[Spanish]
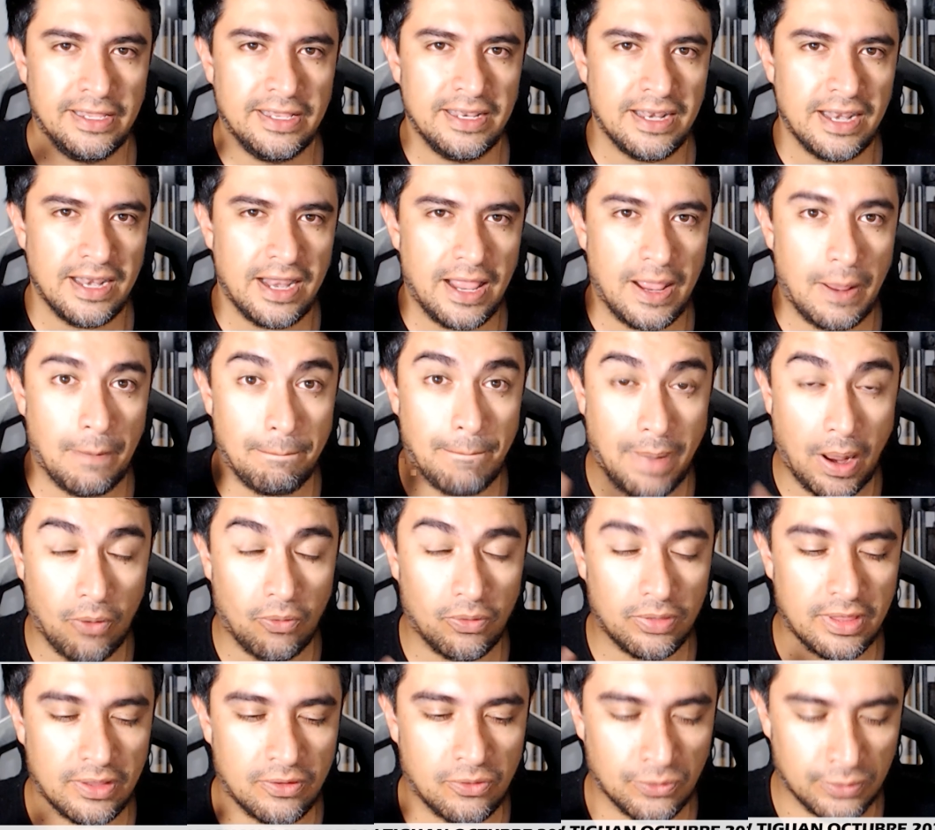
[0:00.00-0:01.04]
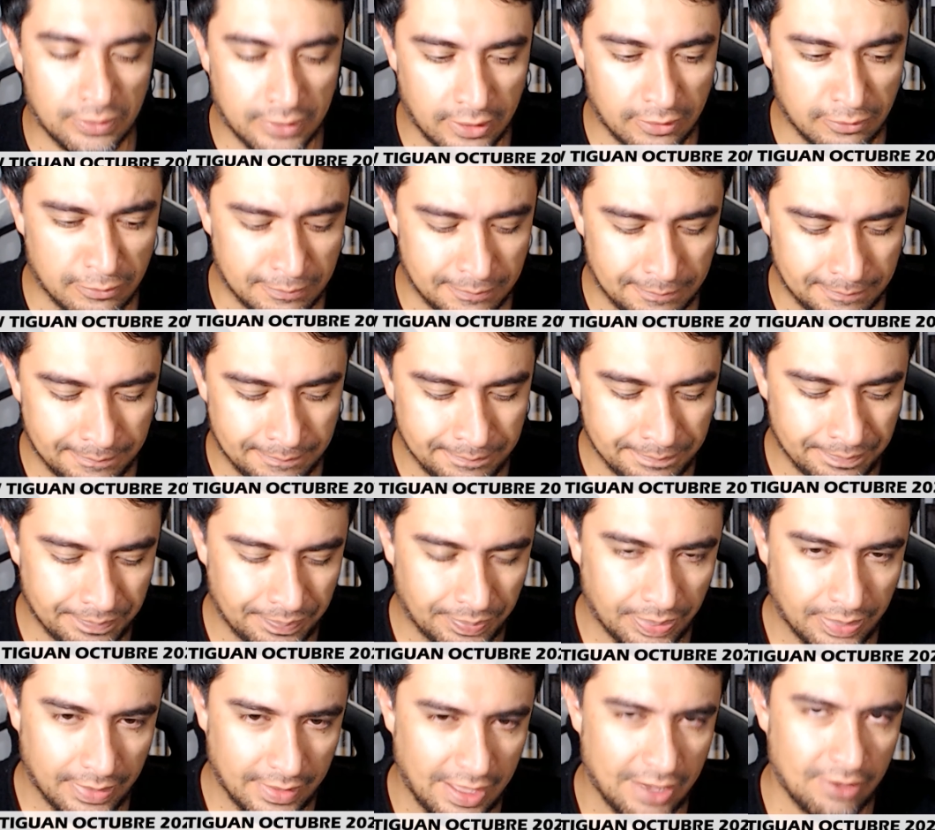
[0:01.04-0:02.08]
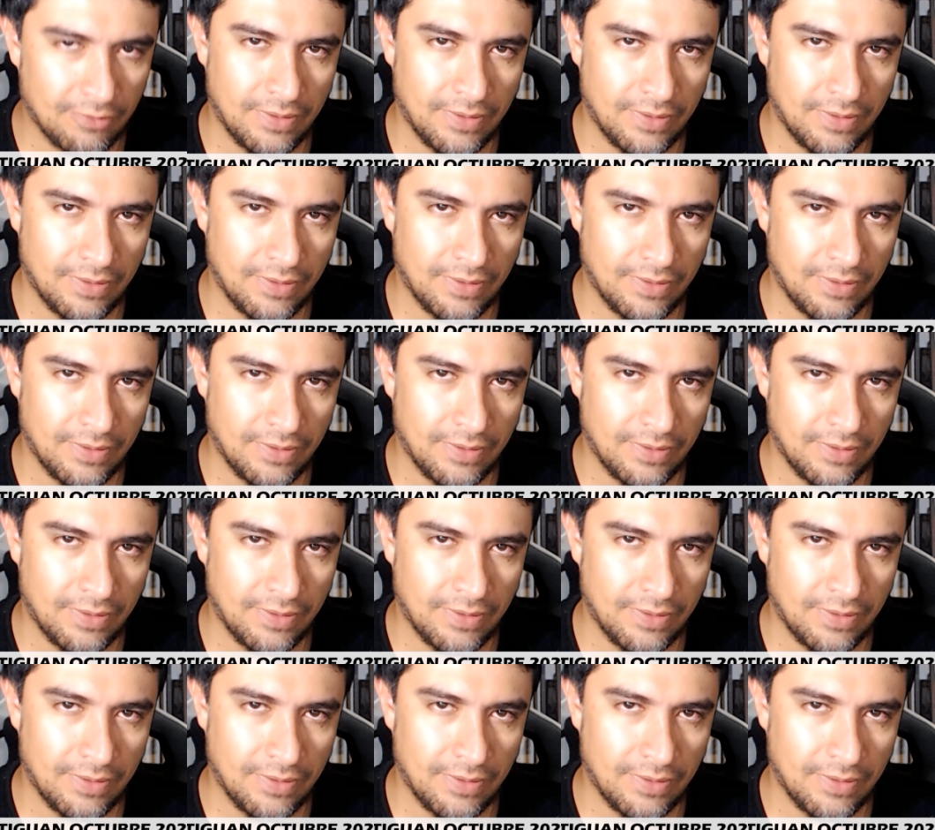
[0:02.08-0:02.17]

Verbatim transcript: en pagos de contado en